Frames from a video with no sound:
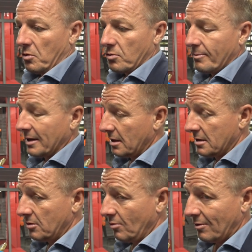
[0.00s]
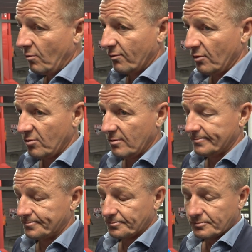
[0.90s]
on emmagasine de la confiance.
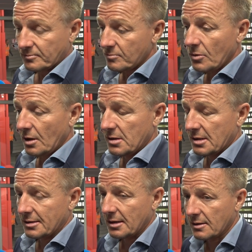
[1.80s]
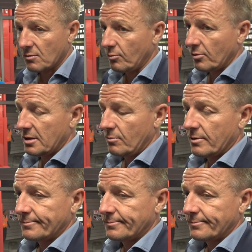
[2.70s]
Et c'est intéressant pour l'équipe.